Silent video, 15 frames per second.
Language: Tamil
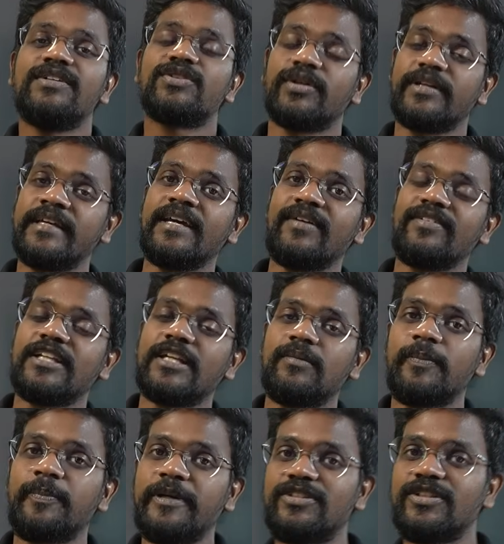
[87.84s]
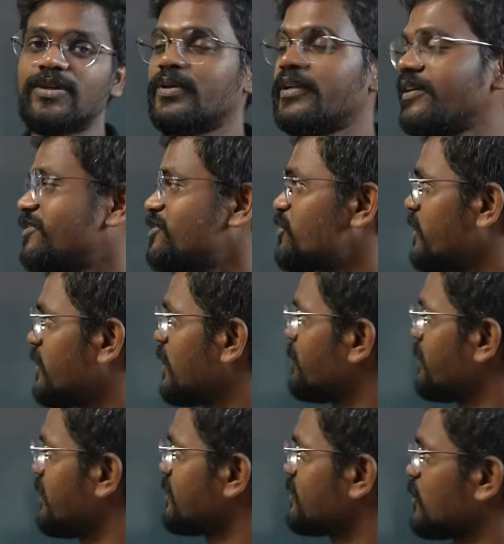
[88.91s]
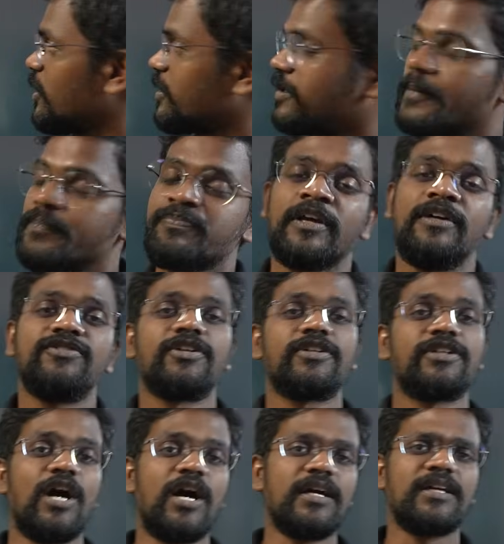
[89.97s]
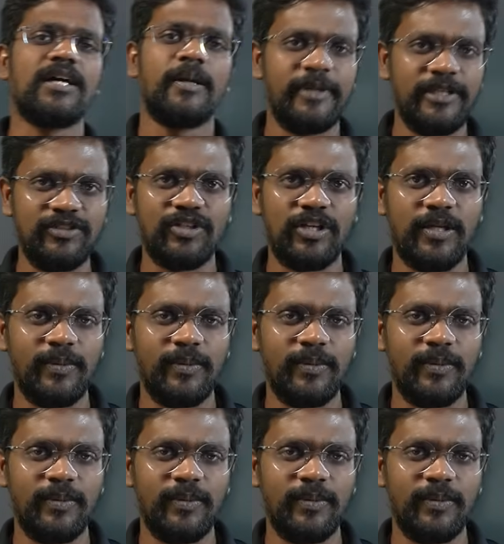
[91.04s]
ஸோ இங்கே வந்து நம்ம பேசக்கூடிய விஷயம் என்ன அப்படின்னா டார்க் ஸோ டார்க் அப்படின்னு